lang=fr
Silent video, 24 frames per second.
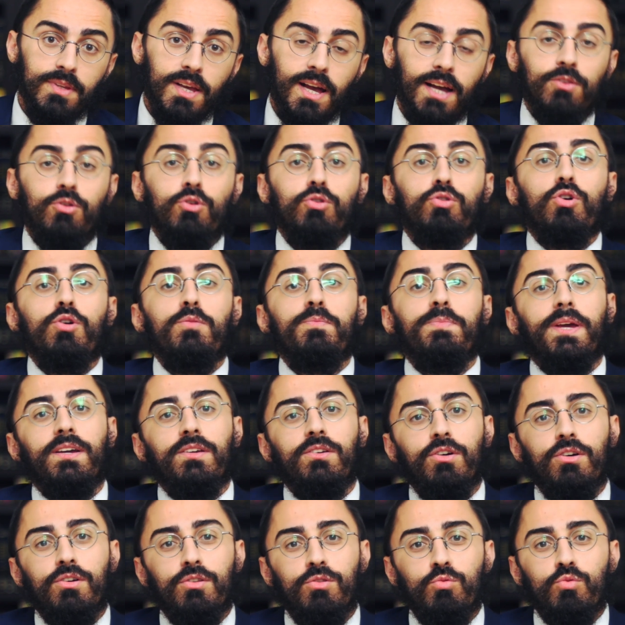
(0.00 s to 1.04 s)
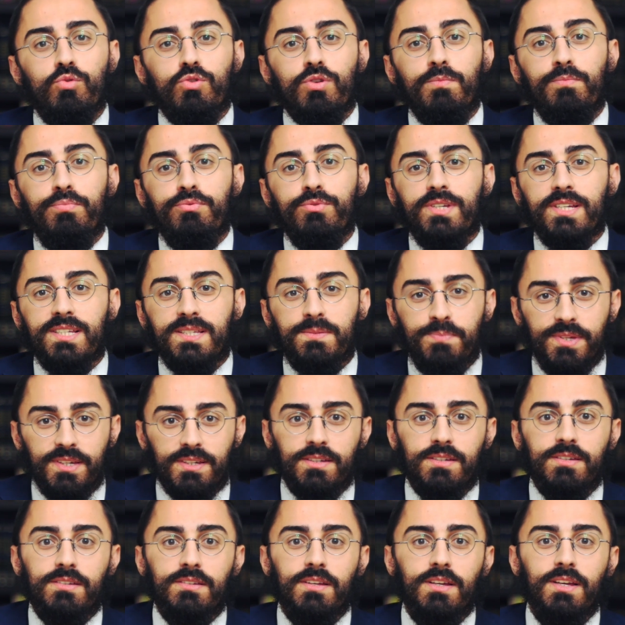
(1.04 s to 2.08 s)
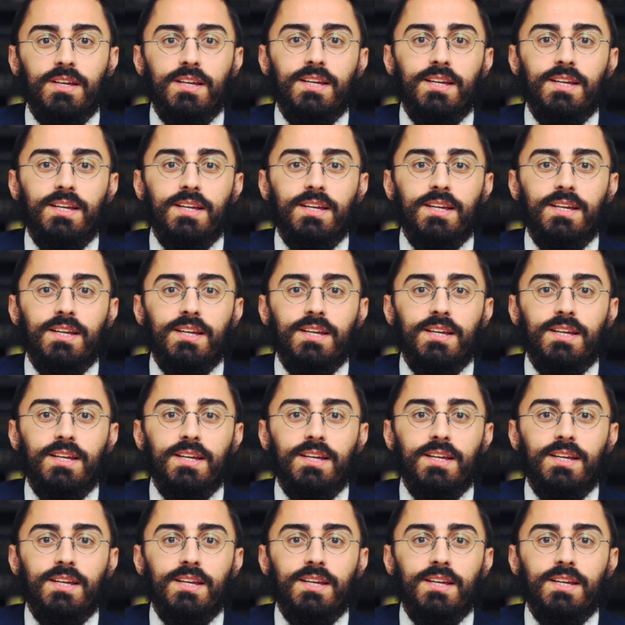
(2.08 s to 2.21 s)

À d'autres périodes, nous sommes plus inspirés.